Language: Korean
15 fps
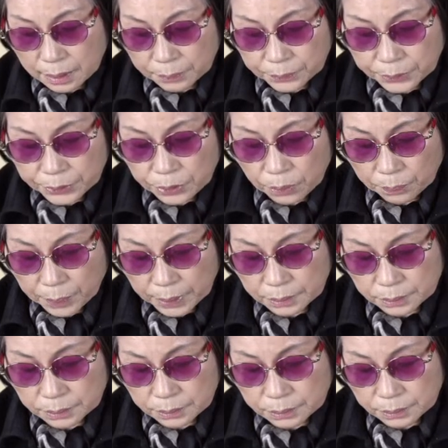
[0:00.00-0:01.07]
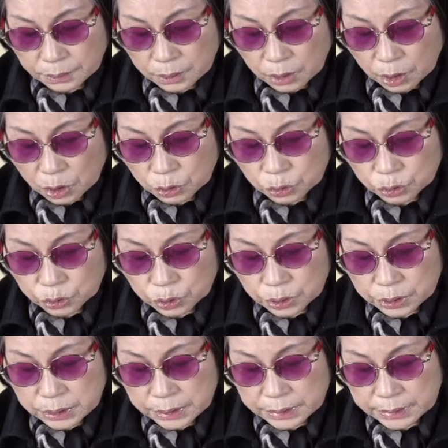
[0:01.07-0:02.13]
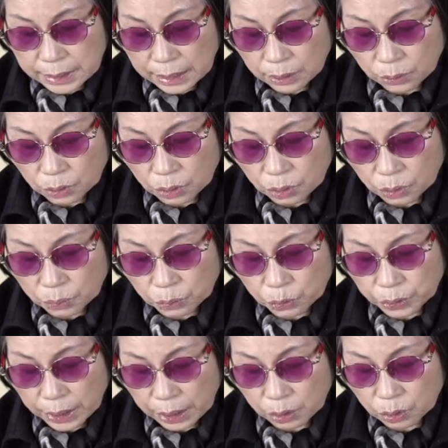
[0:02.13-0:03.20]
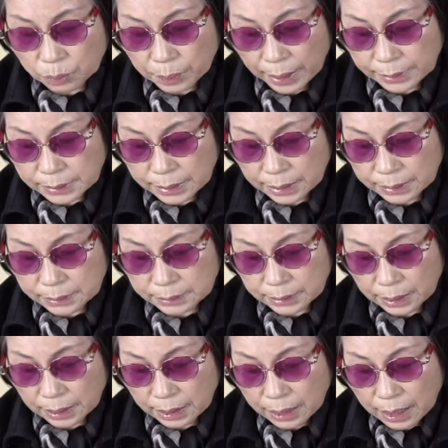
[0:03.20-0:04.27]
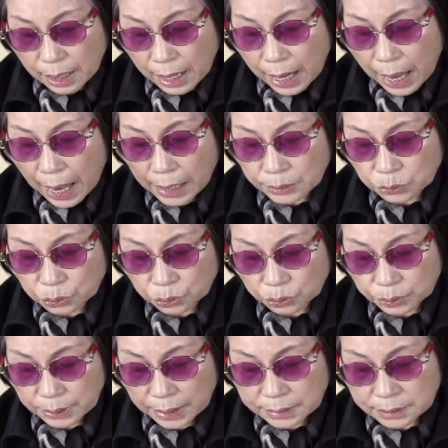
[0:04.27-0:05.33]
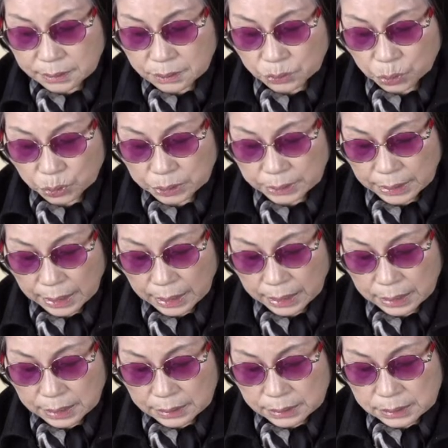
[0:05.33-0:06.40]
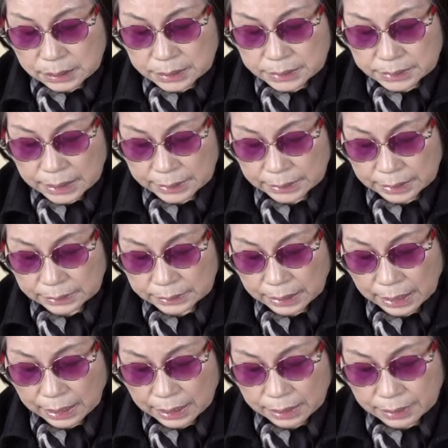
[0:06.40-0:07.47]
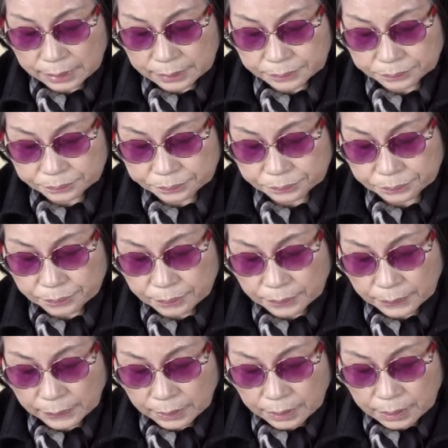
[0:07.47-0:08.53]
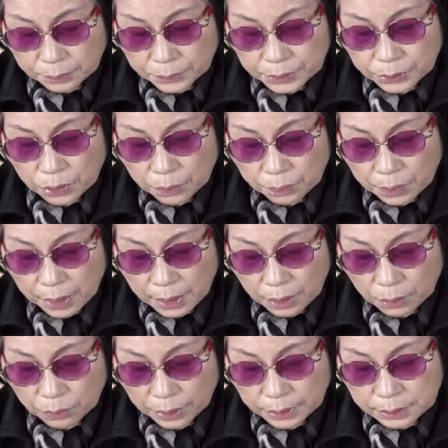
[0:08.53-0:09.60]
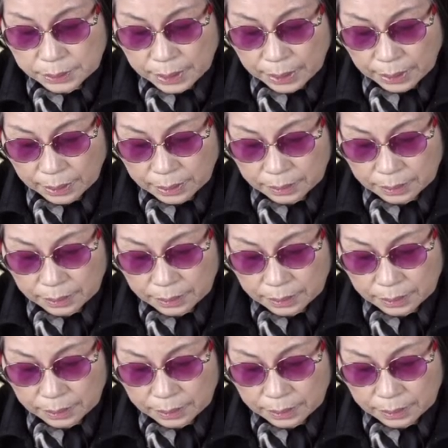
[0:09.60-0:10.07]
미니 엄마는 얼굴도 들지 않고 뭐라고 말을 하는데 하도 낮은 소리라 들리지 않았다. 미니 엄마 왜 그래?